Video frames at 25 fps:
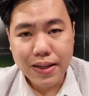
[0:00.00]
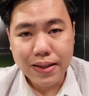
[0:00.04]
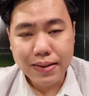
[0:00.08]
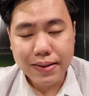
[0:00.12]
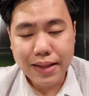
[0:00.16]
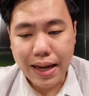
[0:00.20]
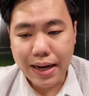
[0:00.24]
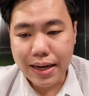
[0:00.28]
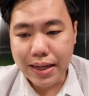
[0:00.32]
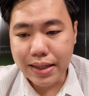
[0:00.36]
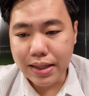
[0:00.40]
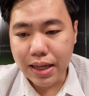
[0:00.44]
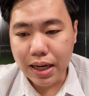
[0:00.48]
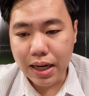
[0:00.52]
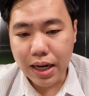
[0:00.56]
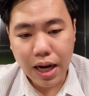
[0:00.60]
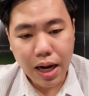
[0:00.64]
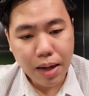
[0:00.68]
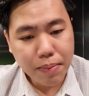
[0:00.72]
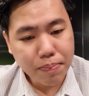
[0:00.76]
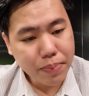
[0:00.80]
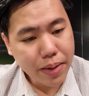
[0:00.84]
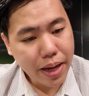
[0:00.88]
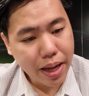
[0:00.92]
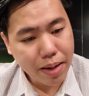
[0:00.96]
แต่ลินเดเลิ
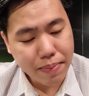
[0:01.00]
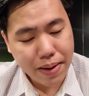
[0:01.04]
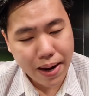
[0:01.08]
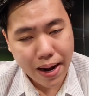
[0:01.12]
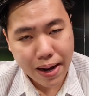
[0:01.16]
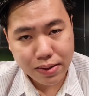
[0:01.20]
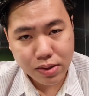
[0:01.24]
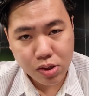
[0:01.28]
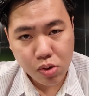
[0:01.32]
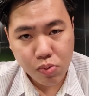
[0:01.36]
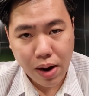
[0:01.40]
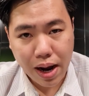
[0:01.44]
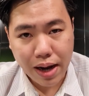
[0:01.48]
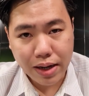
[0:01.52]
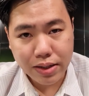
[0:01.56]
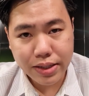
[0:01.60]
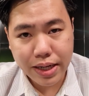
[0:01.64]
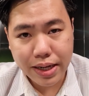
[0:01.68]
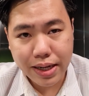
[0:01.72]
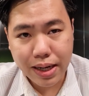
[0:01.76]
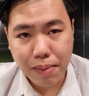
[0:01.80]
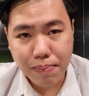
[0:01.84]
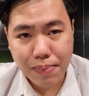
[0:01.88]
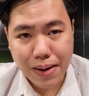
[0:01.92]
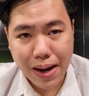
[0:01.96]
ฟ เห็นไหมฮะจังหวะเช็
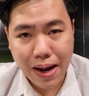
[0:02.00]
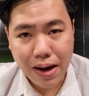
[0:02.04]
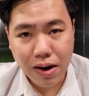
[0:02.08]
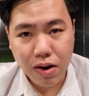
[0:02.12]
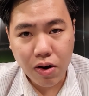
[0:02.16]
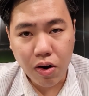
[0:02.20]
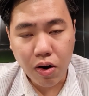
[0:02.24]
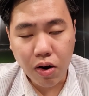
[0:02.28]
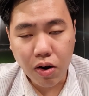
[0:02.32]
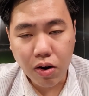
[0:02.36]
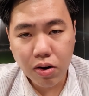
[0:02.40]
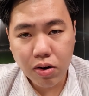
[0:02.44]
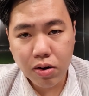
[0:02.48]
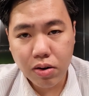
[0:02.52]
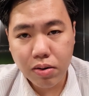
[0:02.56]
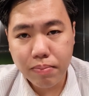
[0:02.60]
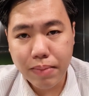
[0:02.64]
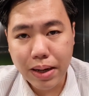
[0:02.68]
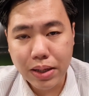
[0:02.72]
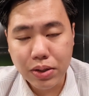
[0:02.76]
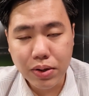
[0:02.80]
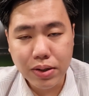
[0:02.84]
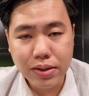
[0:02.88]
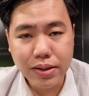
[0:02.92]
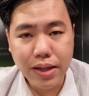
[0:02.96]
คล้ำหน้าของแม
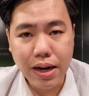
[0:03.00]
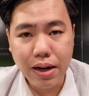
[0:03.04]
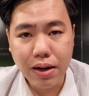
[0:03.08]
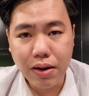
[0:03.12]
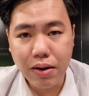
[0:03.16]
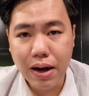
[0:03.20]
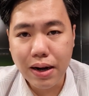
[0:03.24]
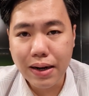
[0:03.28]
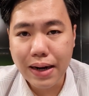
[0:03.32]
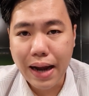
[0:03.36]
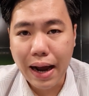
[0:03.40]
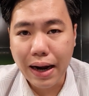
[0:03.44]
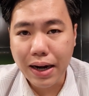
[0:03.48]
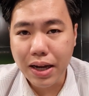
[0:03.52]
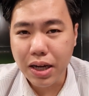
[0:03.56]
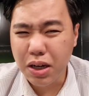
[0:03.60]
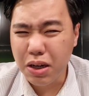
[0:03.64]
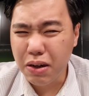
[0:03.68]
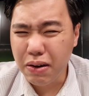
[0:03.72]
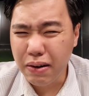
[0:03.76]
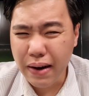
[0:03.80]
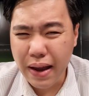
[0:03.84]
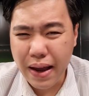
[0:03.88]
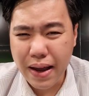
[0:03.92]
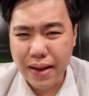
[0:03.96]
นยูไนเต็ดข้างหลังนี่คื
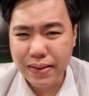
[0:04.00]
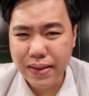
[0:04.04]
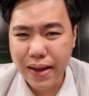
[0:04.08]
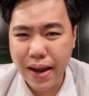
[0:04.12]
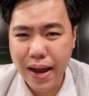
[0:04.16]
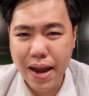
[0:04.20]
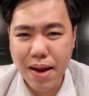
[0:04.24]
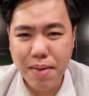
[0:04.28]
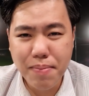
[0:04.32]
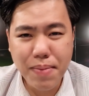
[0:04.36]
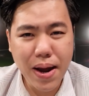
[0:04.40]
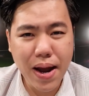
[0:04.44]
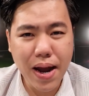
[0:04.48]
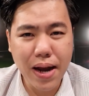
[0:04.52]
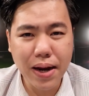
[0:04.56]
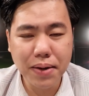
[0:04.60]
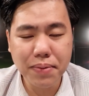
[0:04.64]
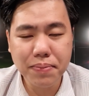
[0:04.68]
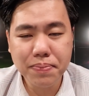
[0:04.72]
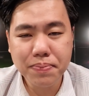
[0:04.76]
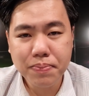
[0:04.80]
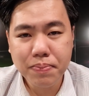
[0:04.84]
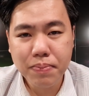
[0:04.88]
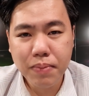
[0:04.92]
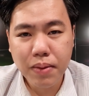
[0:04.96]
อเละเทะมาก
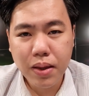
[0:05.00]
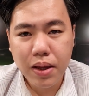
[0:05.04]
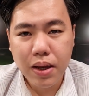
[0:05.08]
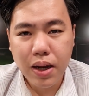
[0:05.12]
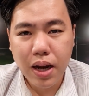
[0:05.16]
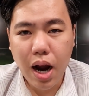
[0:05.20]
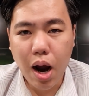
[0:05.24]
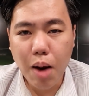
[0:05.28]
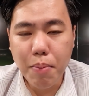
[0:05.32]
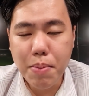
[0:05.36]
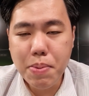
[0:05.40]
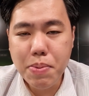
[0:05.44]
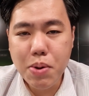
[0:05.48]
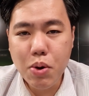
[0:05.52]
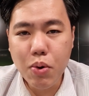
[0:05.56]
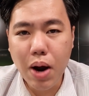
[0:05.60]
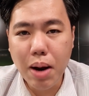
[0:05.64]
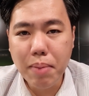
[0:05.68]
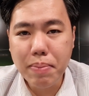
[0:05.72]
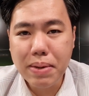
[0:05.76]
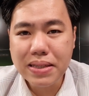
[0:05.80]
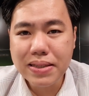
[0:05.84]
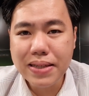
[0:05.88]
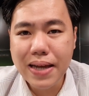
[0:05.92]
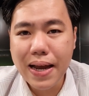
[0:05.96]
เขาไม่มีความ
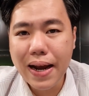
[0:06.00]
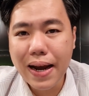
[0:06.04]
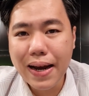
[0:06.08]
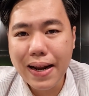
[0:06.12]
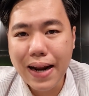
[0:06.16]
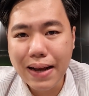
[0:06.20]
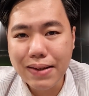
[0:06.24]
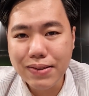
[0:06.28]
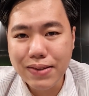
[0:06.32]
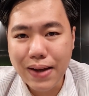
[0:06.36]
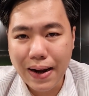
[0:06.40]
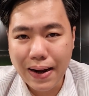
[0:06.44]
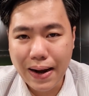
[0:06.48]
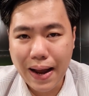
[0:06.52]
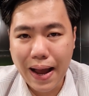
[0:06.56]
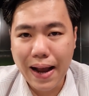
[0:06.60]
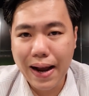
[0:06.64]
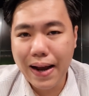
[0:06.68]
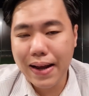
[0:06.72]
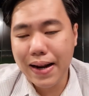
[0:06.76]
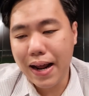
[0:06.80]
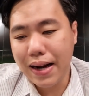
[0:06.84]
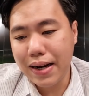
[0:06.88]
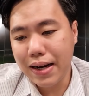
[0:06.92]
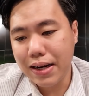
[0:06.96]
มั่นใจขนาดสั่งการ
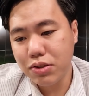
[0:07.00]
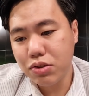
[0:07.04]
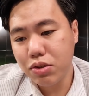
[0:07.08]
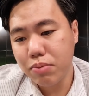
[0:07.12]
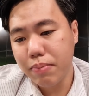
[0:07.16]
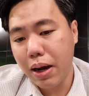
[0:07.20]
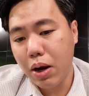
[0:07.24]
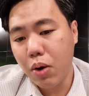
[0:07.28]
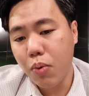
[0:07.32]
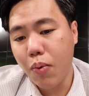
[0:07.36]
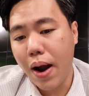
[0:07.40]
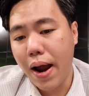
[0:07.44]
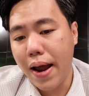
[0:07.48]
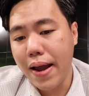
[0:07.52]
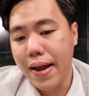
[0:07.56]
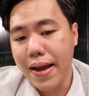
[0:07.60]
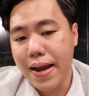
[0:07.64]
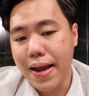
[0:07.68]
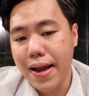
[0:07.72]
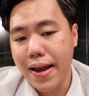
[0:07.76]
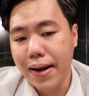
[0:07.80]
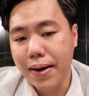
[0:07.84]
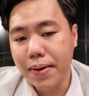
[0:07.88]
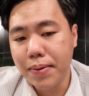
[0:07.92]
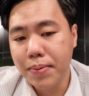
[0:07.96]
ขนาดนั้น ซึ่งแม็กควายเอ
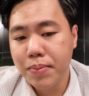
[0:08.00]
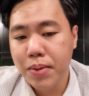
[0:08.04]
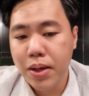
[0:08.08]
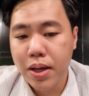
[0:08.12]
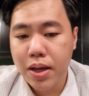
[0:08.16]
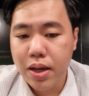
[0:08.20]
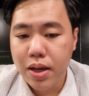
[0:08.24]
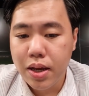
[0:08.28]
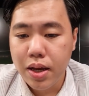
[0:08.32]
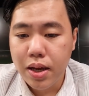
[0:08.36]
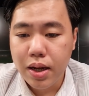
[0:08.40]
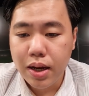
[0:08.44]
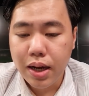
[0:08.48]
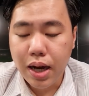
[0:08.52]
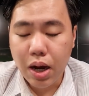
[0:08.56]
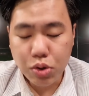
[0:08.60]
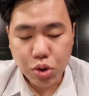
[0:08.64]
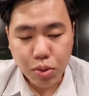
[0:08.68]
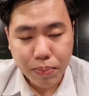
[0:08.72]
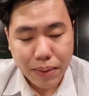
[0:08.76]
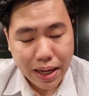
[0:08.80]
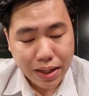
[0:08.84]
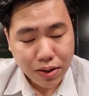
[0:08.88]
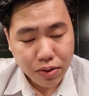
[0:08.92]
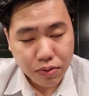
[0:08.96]
ง เขาต้อ
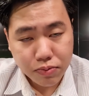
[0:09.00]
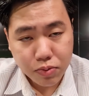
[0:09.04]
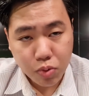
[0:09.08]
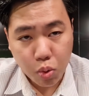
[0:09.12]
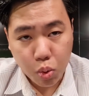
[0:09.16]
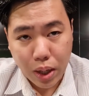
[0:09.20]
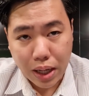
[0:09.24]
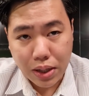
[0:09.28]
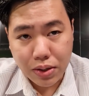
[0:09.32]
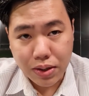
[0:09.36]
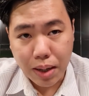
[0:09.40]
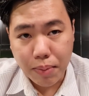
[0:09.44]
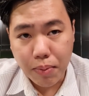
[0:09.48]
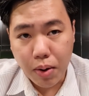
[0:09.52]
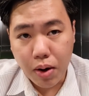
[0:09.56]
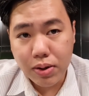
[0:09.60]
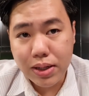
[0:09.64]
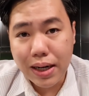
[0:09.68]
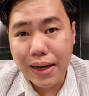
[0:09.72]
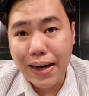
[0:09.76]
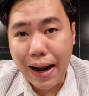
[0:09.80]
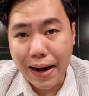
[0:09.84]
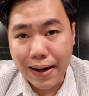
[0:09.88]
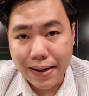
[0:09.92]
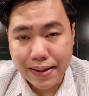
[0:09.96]
งไม่เล่นตรงนั้นอยู่แล้วเพราะเขา
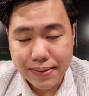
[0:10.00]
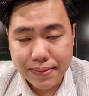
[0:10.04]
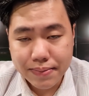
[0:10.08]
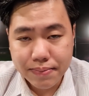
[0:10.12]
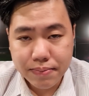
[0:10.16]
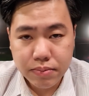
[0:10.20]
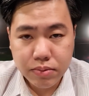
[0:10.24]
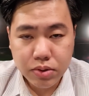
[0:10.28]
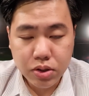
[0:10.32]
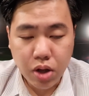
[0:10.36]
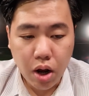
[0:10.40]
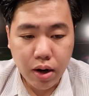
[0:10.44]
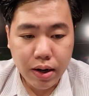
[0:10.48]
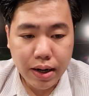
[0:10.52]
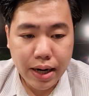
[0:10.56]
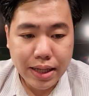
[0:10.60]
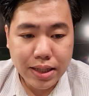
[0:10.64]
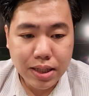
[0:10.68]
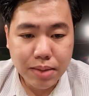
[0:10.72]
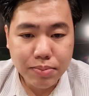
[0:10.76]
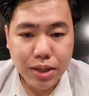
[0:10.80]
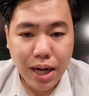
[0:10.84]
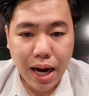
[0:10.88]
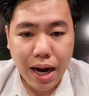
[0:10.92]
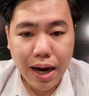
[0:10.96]
ถนัด ตอนเล่น
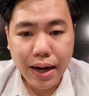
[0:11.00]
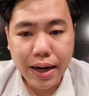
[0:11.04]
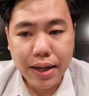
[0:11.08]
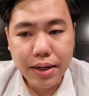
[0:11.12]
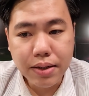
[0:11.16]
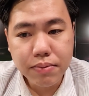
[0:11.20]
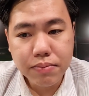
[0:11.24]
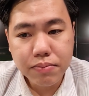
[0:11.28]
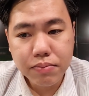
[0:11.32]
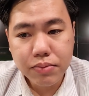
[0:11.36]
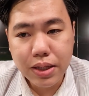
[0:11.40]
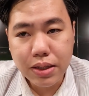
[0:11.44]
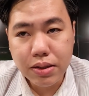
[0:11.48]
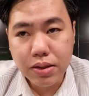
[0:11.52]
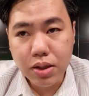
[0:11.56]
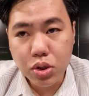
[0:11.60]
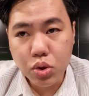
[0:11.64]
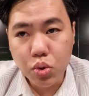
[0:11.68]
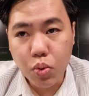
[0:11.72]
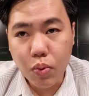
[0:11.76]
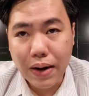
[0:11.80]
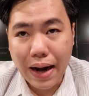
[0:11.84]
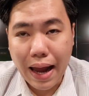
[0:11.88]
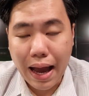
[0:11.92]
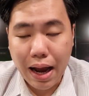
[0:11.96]
ทีมช่างเตะเซนเตอร์
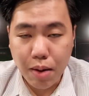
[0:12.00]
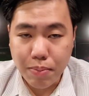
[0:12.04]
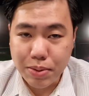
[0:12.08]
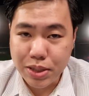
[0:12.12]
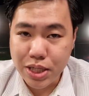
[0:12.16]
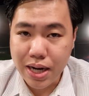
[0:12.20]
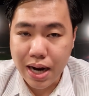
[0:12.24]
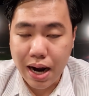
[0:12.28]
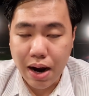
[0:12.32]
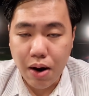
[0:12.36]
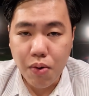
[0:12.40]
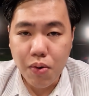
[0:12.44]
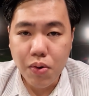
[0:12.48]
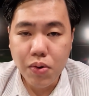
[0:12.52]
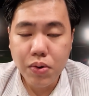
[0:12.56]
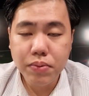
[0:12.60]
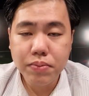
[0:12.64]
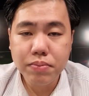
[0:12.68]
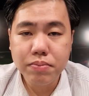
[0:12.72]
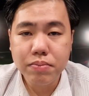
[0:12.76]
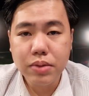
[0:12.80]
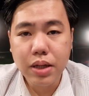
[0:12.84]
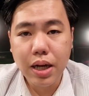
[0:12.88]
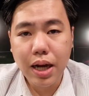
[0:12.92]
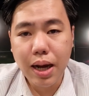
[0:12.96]
ตัวกลางก็ไม่ใช่เขา
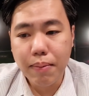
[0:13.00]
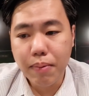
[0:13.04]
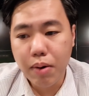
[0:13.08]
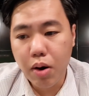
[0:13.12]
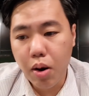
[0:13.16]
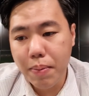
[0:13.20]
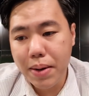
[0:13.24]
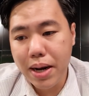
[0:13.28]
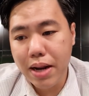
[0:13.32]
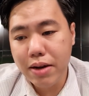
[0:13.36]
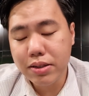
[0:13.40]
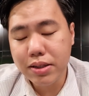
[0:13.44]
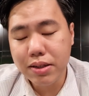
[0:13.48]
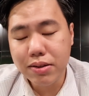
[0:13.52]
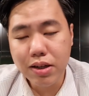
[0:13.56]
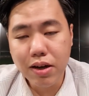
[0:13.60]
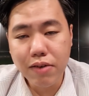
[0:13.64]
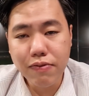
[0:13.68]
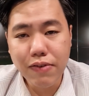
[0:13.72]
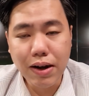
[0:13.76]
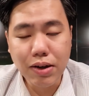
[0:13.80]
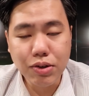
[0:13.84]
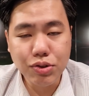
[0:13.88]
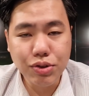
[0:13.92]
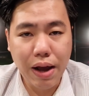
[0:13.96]
นะครับเขาไปเล่นเซนเตอร์
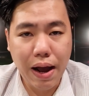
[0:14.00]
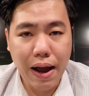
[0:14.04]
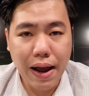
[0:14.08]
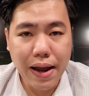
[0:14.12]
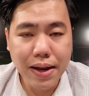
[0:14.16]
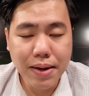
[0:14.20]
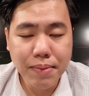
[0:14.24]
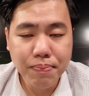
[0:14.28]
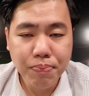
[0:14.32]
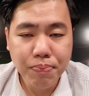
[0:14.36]
ฝั่งซ้าย